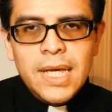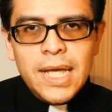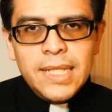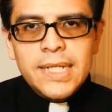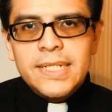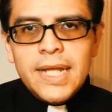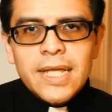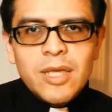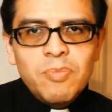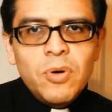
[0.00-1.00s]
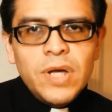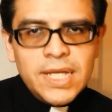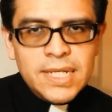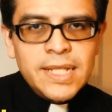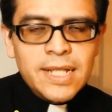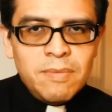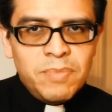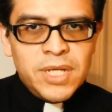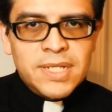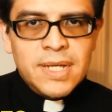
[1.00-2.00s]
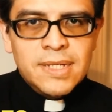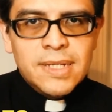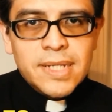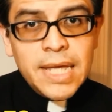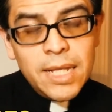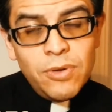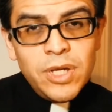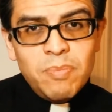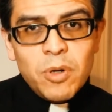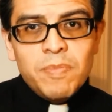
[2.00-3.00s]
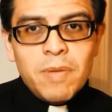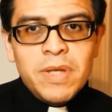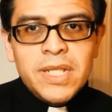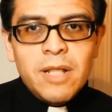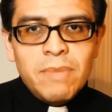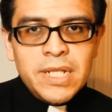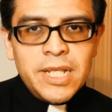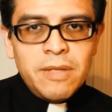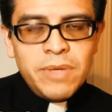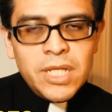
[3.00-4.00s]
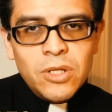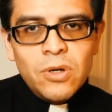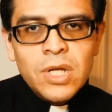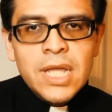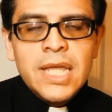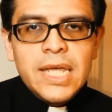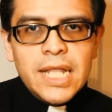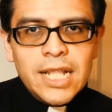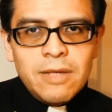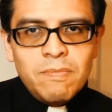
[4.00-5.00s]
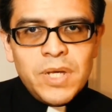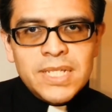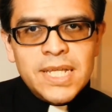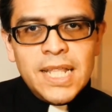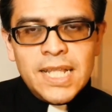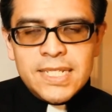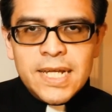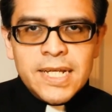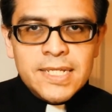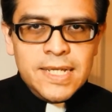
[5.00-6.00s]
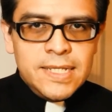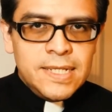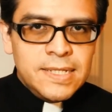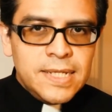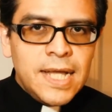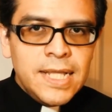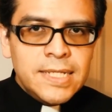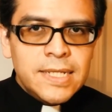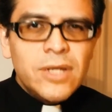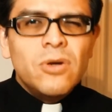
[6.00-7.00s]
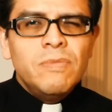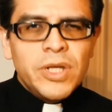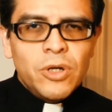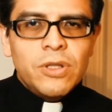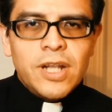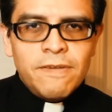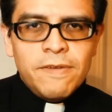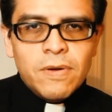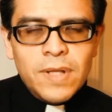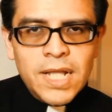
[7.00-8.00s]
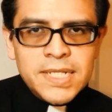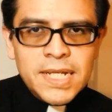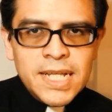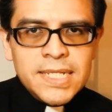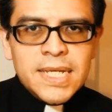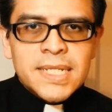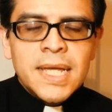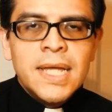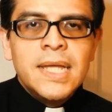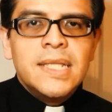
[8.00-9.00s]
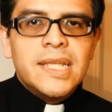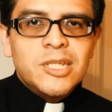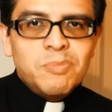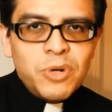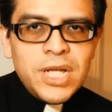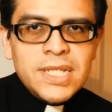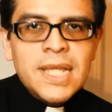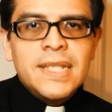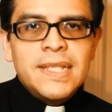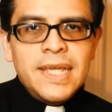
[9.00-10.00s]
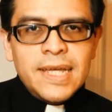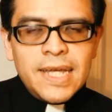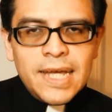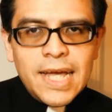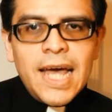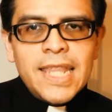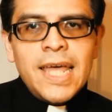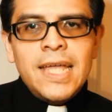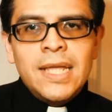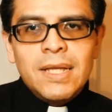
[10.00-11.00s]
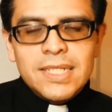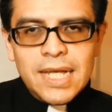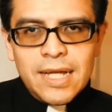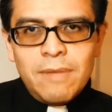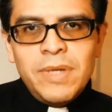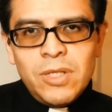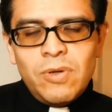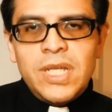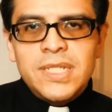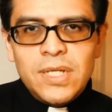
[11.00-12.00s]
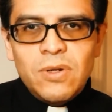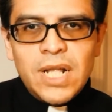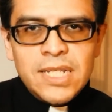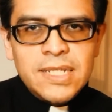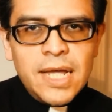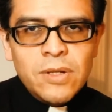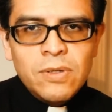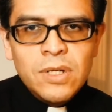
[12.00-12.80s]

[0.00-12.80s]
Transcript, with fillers: El tercer equipo es el de limpieza, que incluye propiamente el mantenimiento y la limpieza de las áreas esenciales y con mayor tráfico en las iglesias después de que cada sacramento haya sido realizado.